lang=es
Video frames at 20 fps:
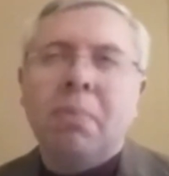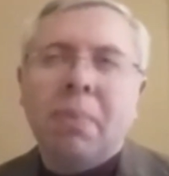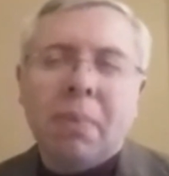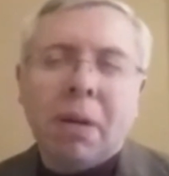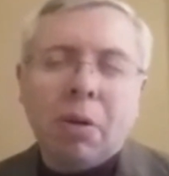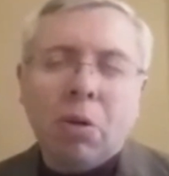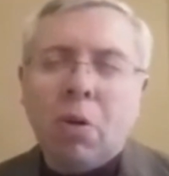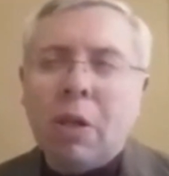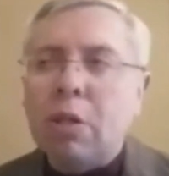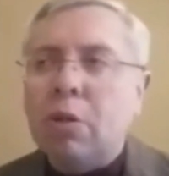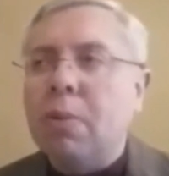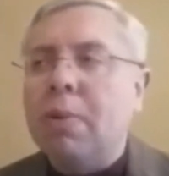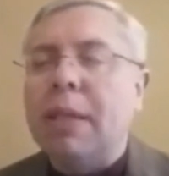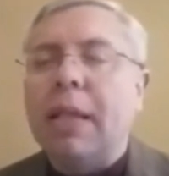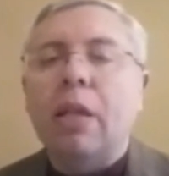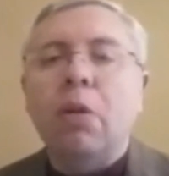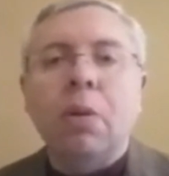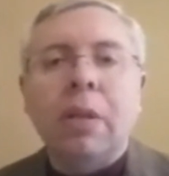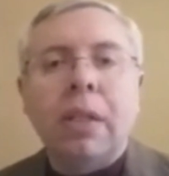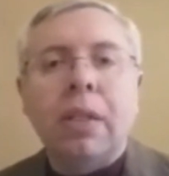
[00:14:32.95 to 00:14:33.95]
no en su
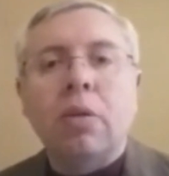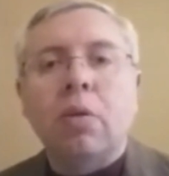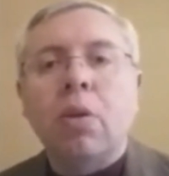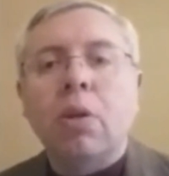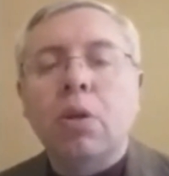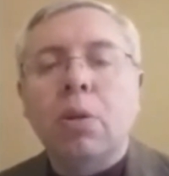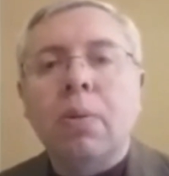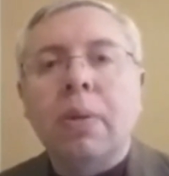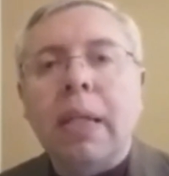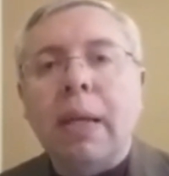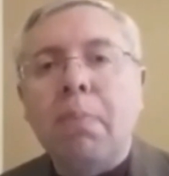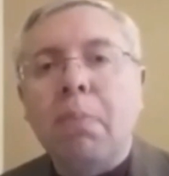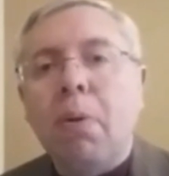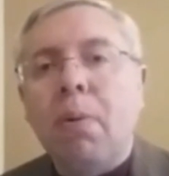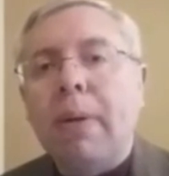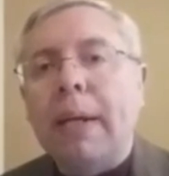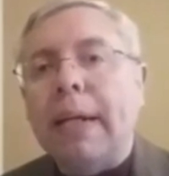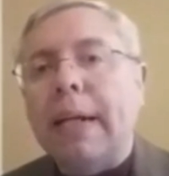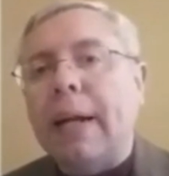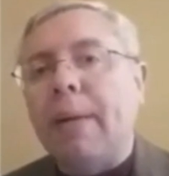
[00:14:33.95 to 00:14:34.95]
vida adulta, sino en su vida
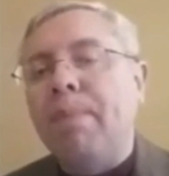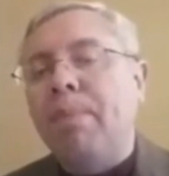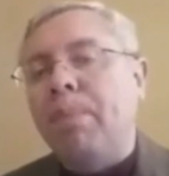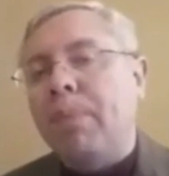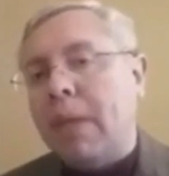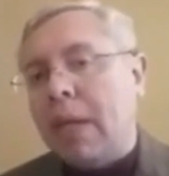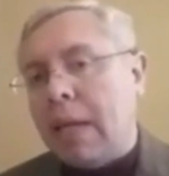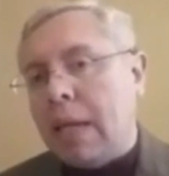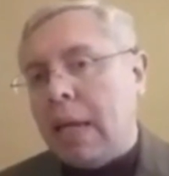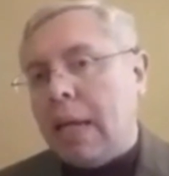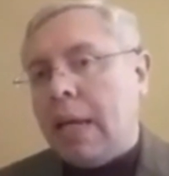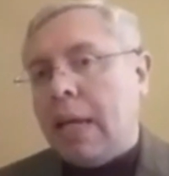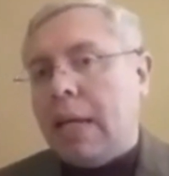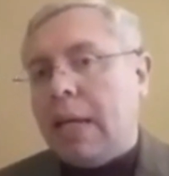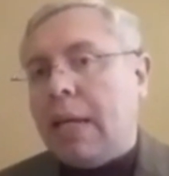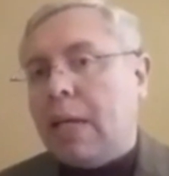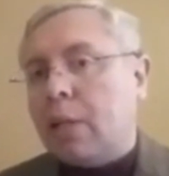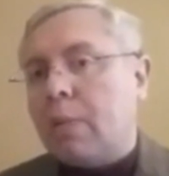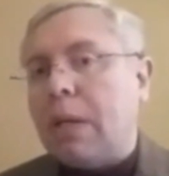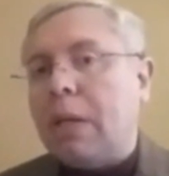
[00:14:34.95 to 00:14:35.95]
pública
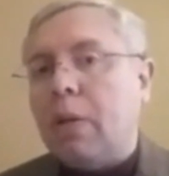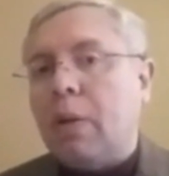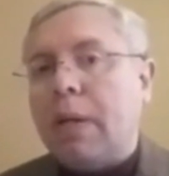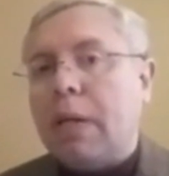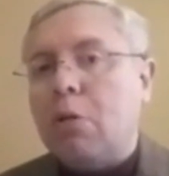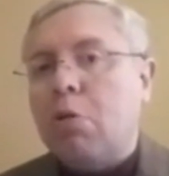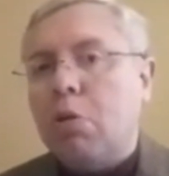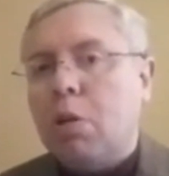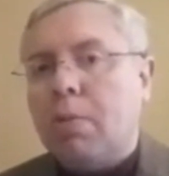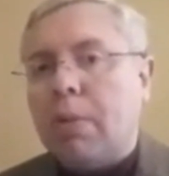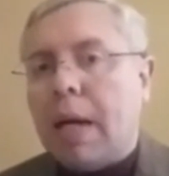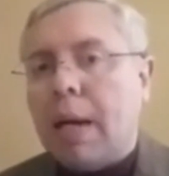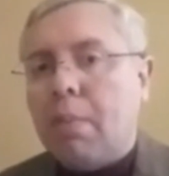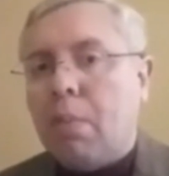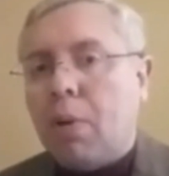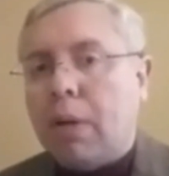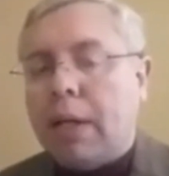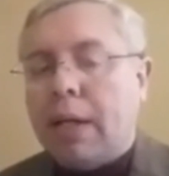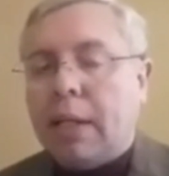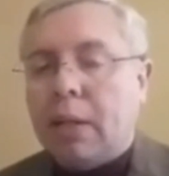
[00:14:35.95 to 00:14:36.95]
y es cuando Jesús va a
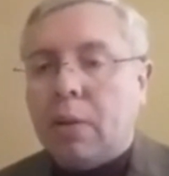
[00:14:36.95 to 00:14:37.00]
morir.